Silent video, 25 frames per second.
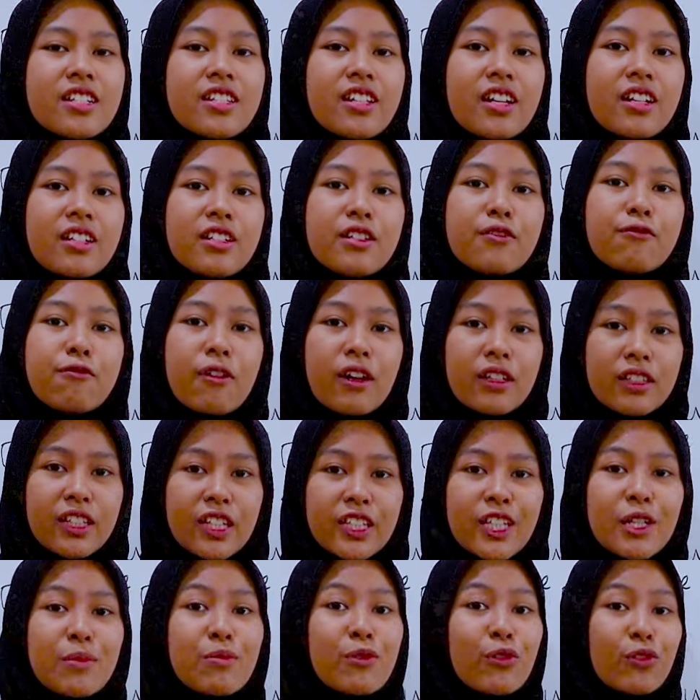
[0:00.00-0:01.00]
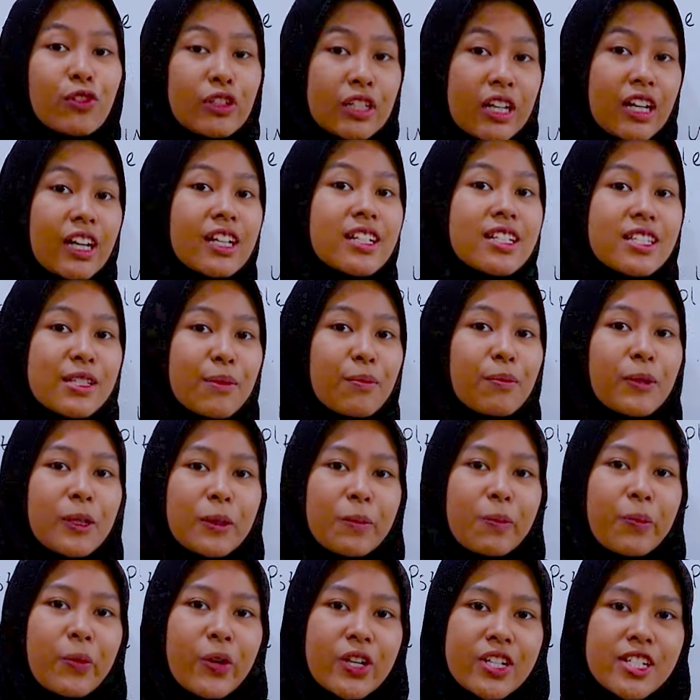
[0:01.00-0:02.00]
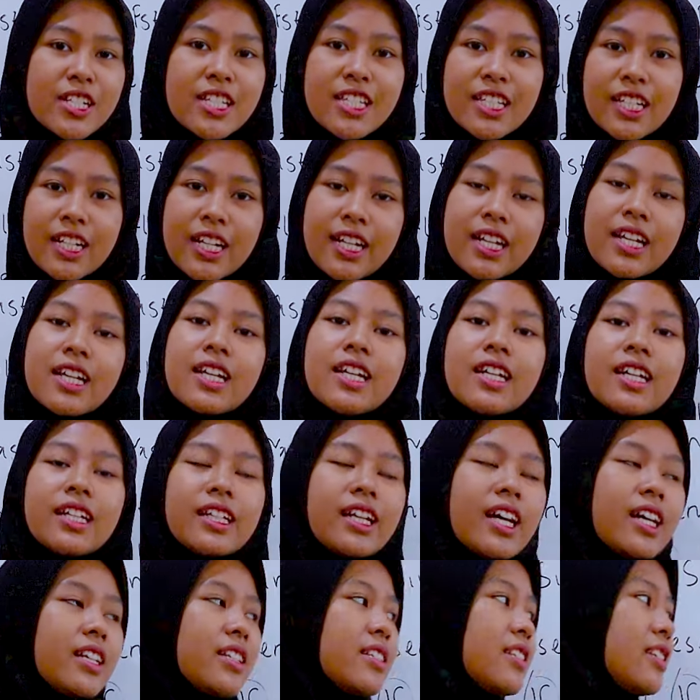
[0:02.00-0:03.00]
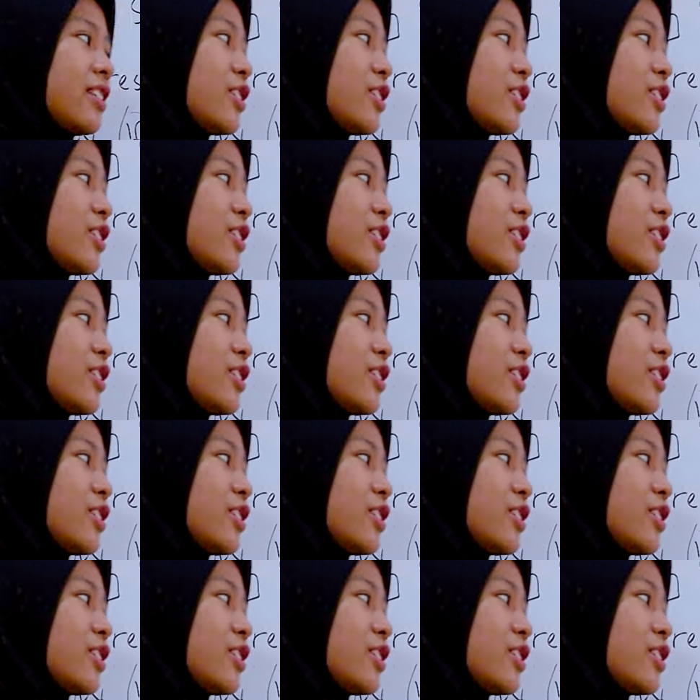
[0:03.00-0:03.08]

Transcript: Jadi faktanya menggunakan simple present. Nah di